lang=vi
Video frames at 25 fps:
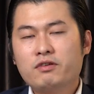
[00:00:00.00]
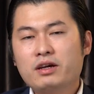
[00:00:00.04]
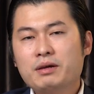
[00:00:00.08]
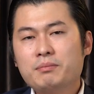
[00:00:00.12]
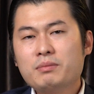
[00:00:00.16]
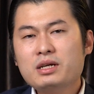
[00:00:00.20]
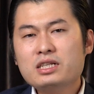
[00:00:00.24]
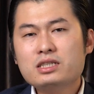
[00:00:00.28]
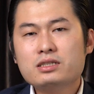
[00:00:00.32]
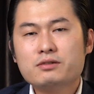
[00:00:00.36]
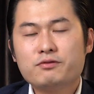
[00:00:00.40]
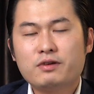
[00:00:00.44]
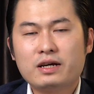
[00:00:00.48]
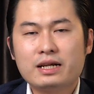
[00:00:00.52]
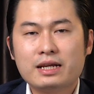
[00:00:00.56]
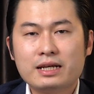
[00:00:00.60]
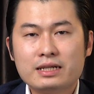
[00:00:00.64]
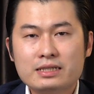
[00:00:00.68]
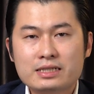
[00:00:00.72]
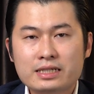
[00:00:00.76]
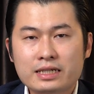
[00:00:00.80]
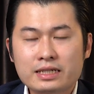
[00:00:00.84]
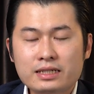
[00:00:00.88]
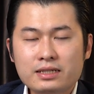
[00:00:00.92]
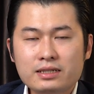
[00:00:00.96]
Về mức xử phạt
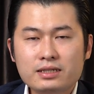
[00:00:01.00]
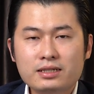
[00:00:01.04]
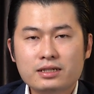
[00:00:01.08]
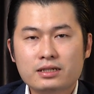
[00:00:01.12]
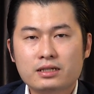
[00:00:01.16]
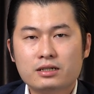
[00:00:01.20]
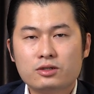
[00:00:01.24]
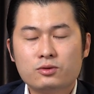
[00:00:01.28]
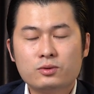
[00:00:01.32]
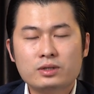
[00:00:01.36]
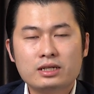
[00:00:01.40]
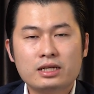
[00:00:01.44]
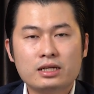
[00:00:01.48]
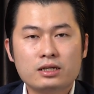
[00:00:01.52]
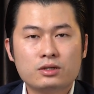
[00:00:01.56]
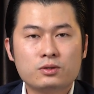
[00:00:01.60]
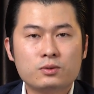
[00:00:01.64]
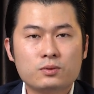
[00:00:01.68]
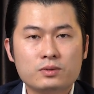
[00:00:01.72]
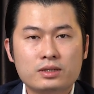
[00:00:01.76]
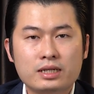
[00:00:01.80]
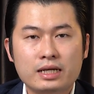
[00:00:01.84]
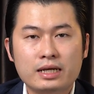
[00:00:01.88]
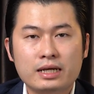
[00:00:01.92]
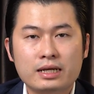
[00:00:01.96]
hành chính thì được quy định
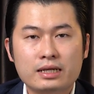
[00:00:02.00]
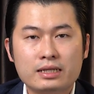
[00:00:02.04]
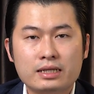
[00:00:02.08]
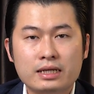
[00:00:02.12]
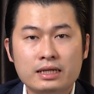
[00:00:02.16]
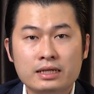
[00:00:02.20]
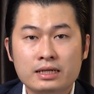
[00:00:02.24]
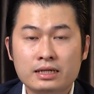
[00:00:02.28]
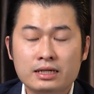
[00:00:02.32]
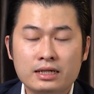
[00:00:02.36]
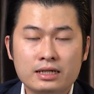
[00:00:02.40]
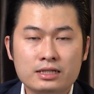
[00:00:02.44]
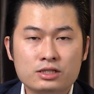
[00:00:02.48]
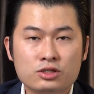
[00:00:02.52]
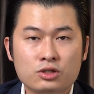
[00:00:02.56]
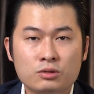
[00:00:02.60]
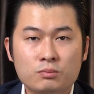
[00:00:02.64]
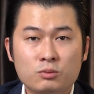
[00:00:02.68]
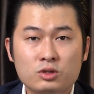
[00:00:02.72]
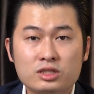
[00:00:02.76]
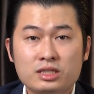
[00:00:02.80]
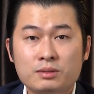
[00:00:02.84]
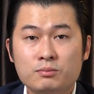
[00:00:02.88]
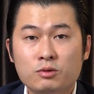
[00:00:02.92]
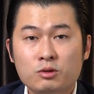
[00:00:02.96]
cụ thể tại Nghị định số
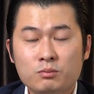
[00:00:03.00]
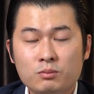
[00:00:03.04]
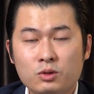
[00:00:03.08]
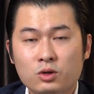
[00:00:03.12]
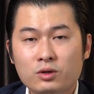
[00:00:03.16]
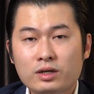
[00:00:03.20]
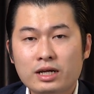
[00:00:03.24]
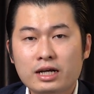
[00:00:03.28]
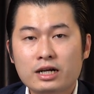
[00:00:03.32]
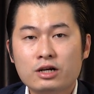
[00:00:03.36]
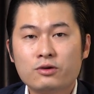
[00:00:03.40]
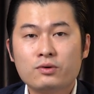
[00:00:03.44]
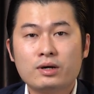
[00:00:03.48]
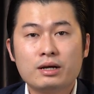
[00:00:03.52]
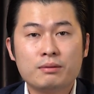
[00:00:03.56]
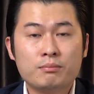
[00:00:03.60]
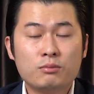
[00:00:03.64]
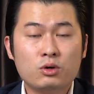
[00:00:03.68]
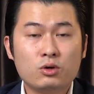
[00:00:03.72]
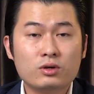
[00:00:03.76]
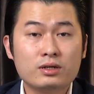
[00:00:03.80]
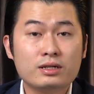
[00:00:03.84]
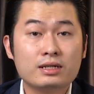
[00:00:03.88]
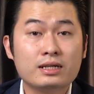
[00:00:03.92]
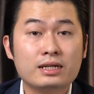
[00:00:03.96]

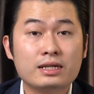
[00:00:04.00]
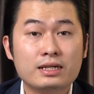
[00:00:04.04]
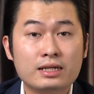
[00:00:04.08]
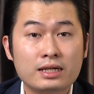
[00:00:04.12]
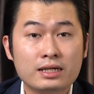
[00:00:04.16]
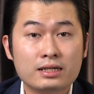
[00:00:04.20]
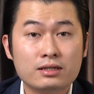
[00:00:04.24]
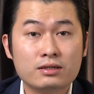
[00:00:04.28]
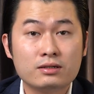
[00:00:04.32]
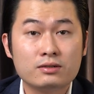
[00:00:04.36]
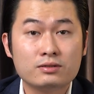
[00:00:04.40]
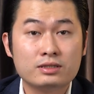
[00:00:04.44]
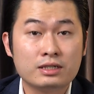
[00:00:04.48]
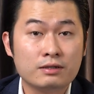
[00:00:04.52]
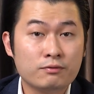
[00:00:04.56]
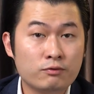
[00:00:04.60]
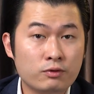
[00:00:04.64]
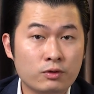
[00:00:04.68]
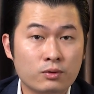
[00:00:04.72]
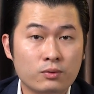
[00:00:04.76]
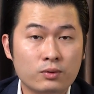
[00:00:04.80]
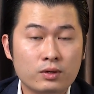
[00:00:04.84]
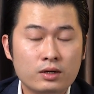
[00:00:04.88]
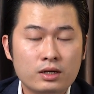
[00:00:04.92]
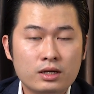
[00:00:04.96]
144-2021, nghị định của Chính
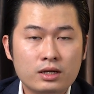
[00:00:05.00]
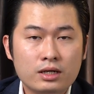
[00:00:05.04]
phủ.